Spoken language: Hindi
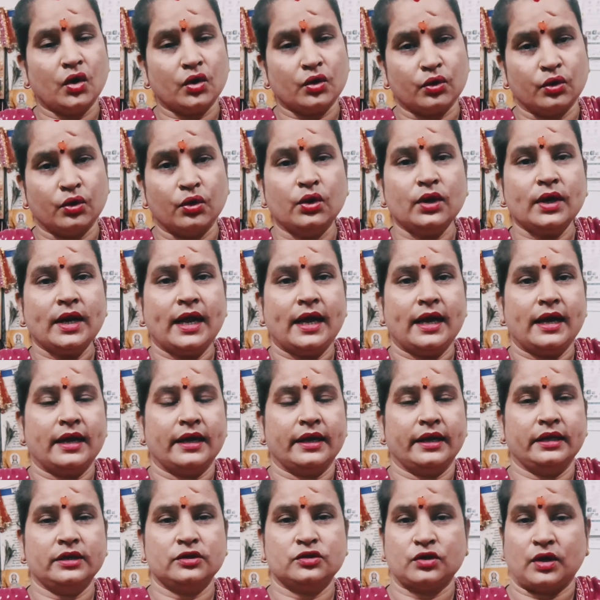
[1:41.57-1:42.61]
और हो रहा
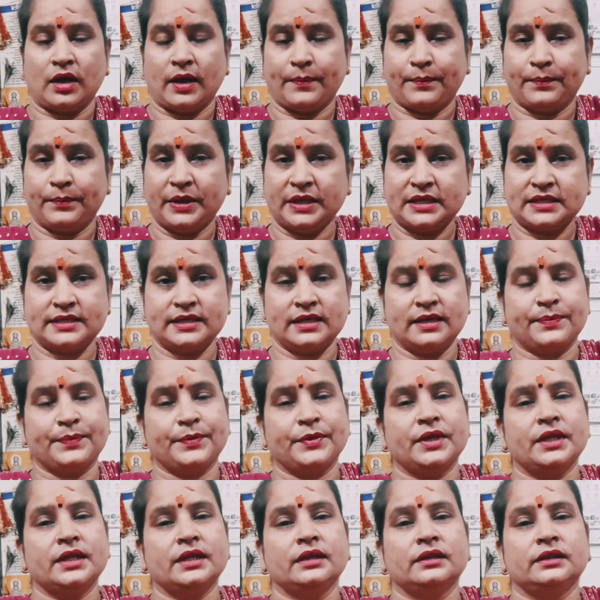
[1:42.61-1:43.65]
है जो अब बच्चे
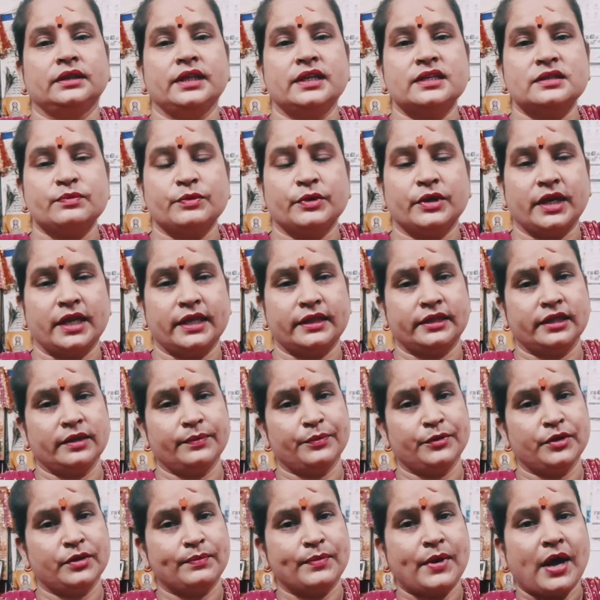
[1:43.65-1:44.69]
अपने देश में रहते
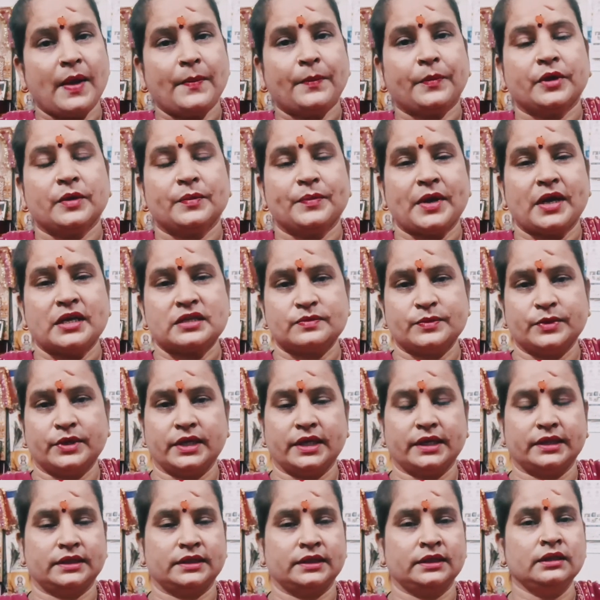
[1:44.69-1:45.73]
अपने बाप के पास में
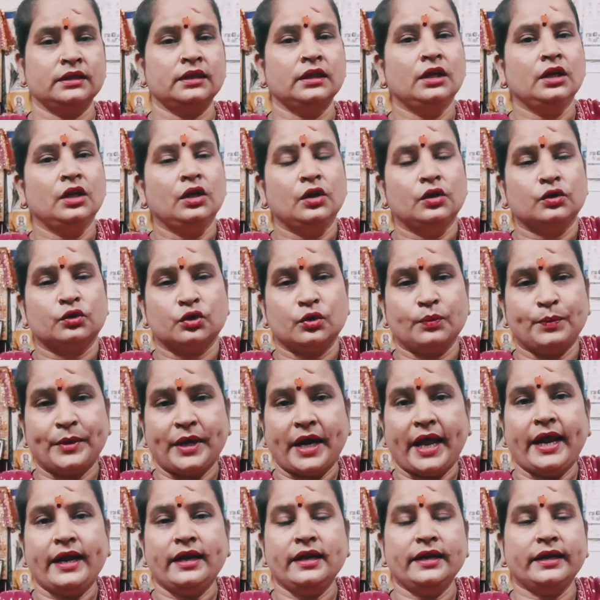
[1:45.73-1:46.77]
रहते हैं तो
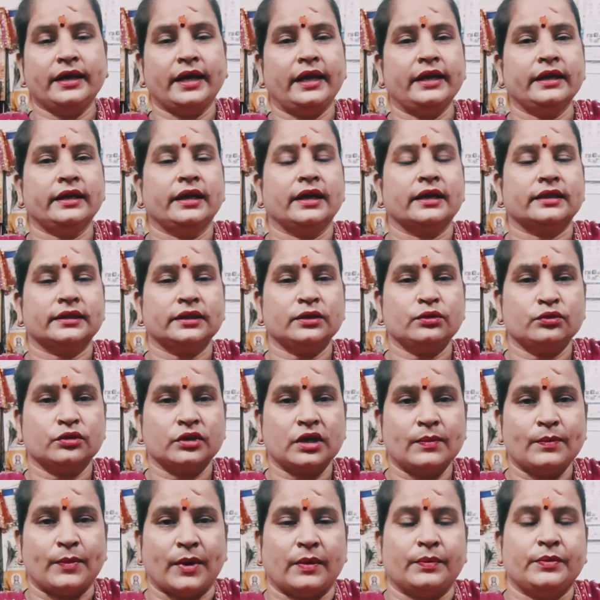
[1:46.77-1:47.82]
पढ़ाई लिखाई करते
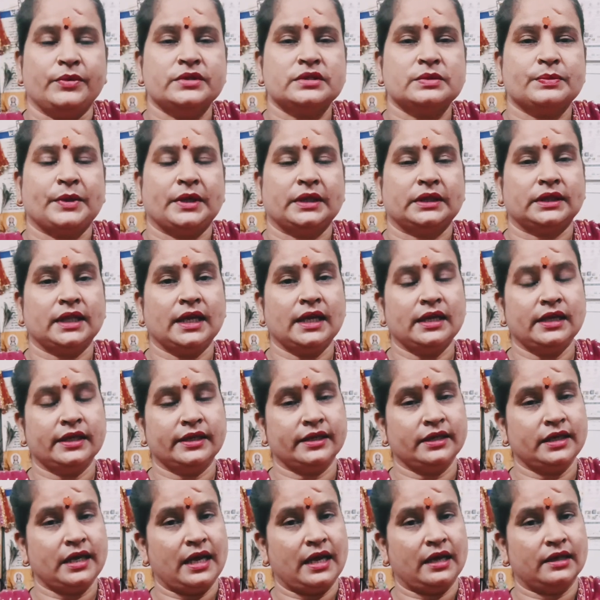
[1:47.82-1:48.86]
उनका भविष्य बनता है
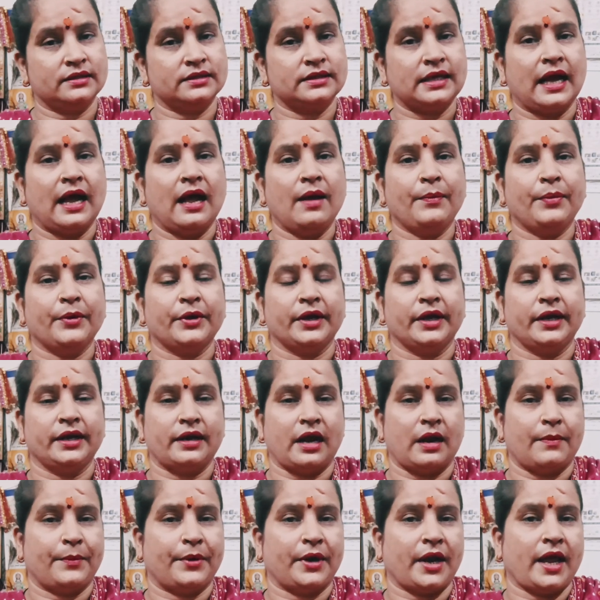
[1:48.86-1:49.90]
लेकिन आज यहाँ पे है
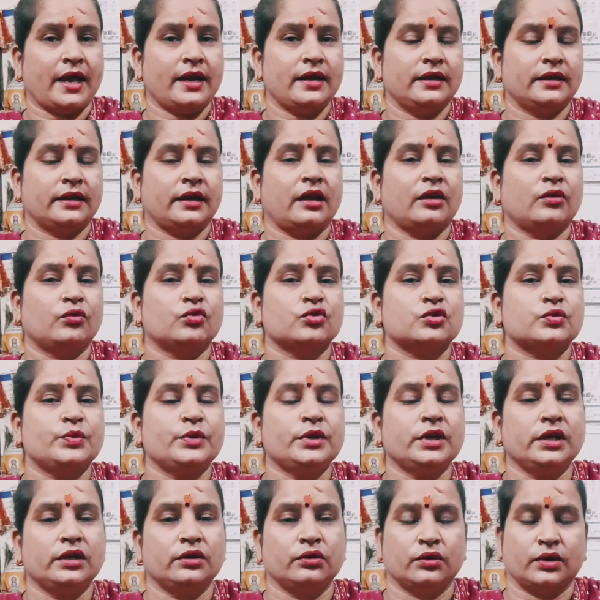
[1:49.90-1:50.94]
ना पढ़ाई लिखाई कुछ
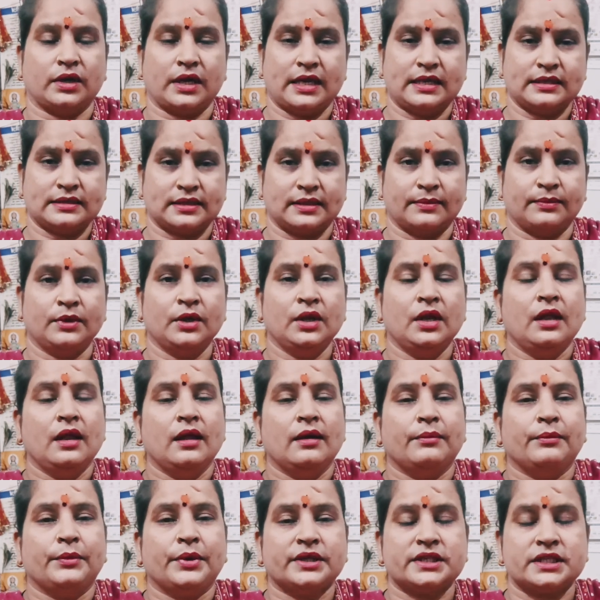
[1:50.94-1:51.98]
भी नहीं हो रहा है सब
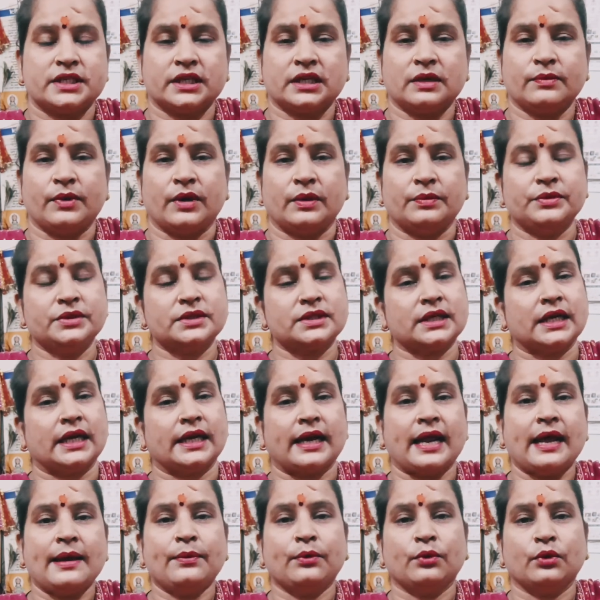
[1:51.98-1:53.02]
बच्चे का भविष्य
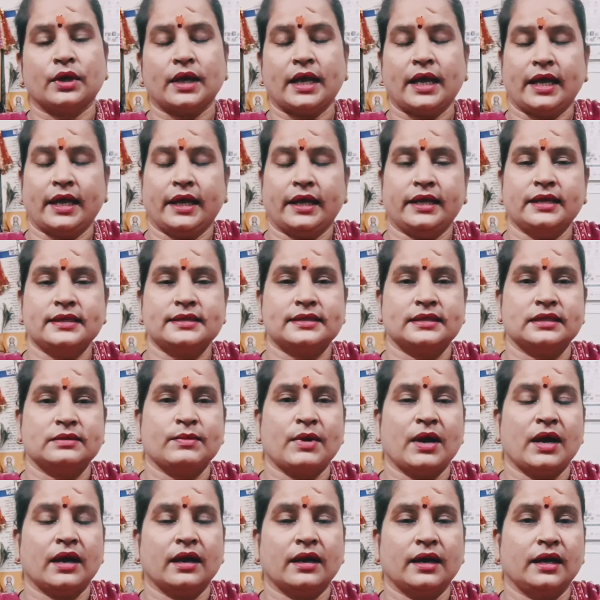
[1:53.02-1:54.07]
खराब हो रहा है
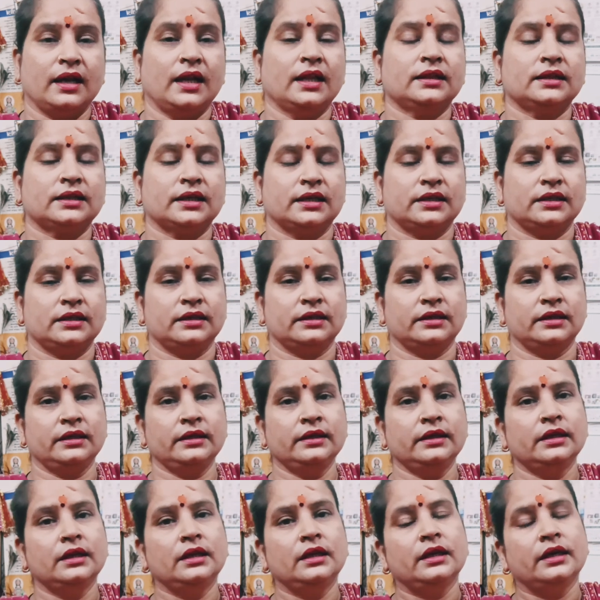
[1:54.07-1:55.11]
सीमा गलत करी है
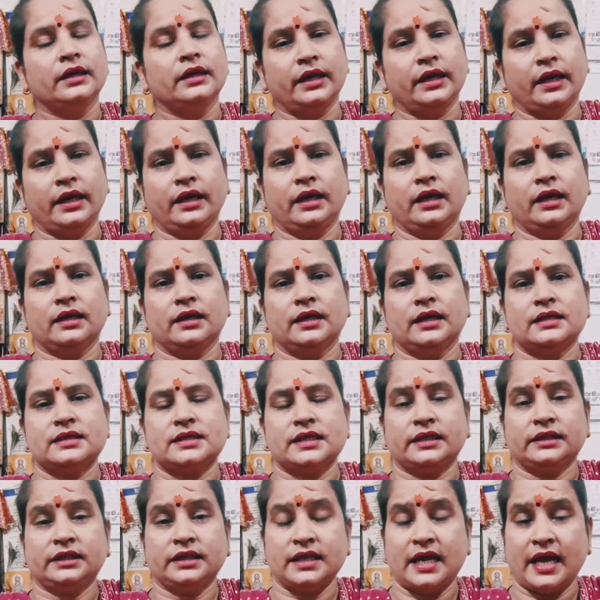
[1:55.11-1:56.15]
नहीं करना
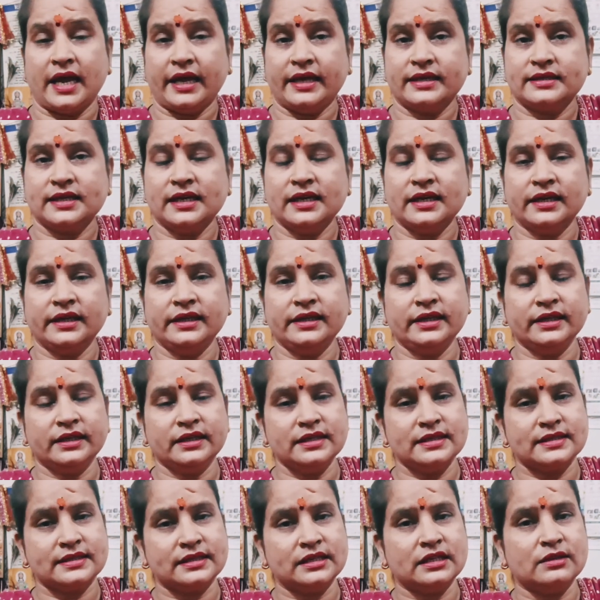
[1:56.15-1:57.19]
चाहिए ऐसा नहीं है
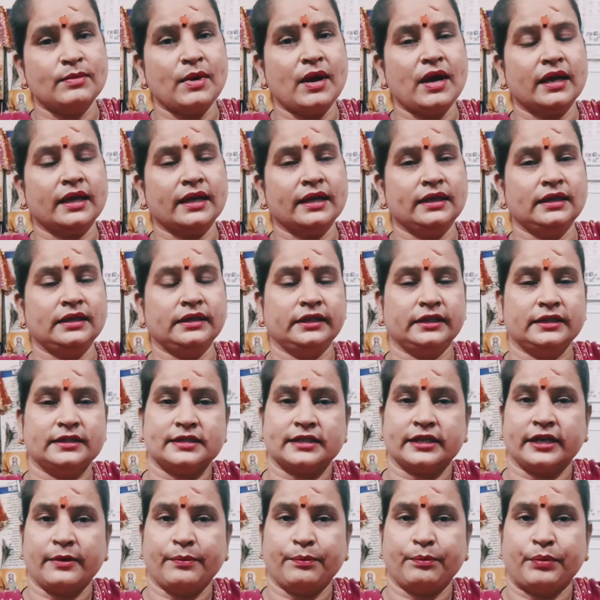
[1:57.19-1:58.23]
कि सीमा के लिए
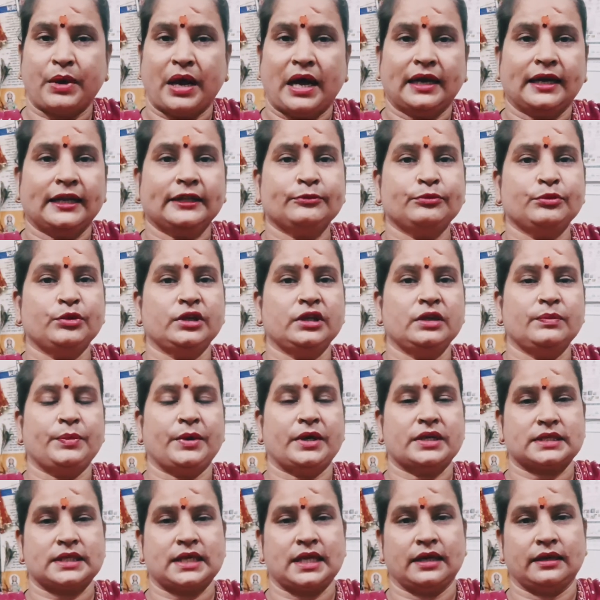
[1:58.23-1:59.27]
सिर्फ भारत में ही
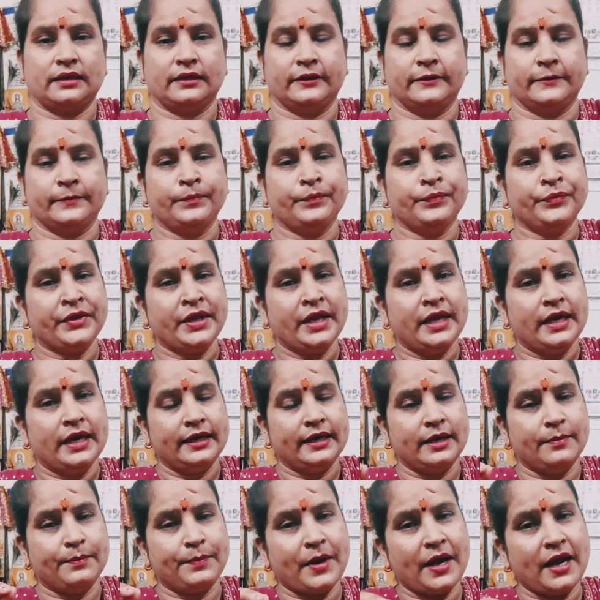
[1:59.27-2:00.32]
परेशान है
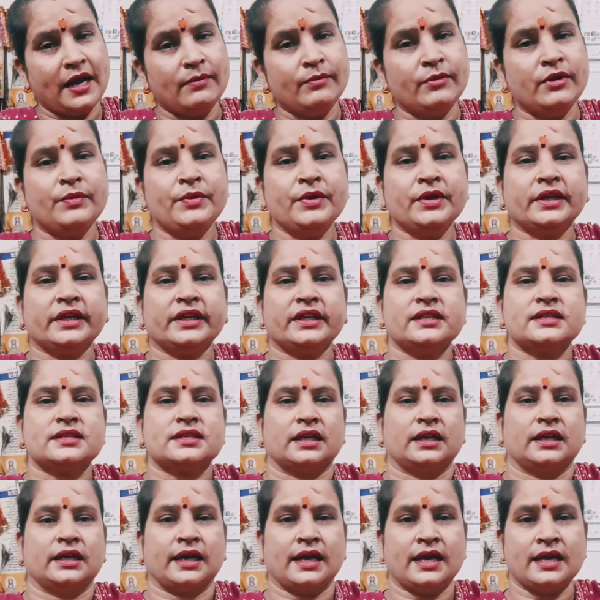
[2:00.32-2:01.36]
नेपाल में भी
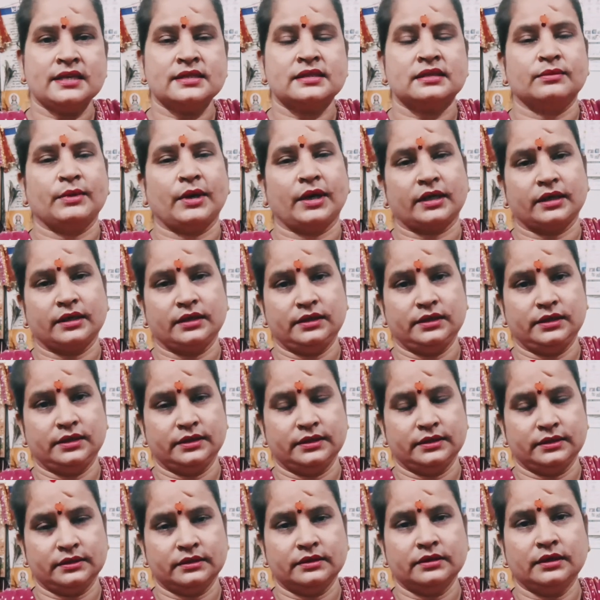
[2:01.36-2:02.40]
केस चल रहा है सीमा के
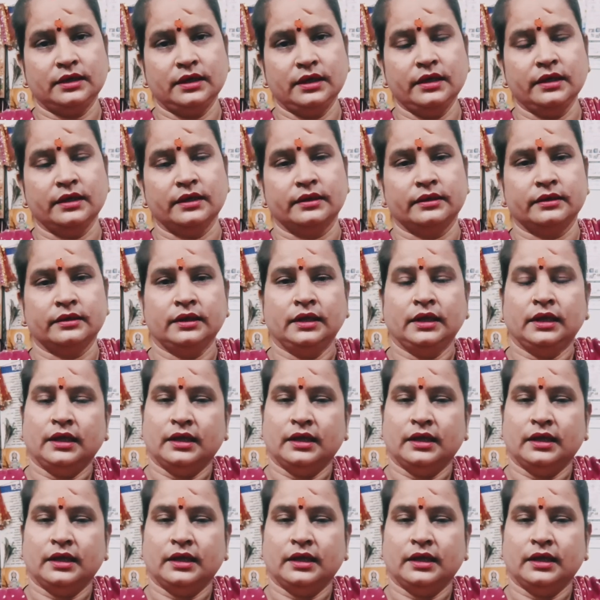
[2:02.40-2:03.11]
लिए है ना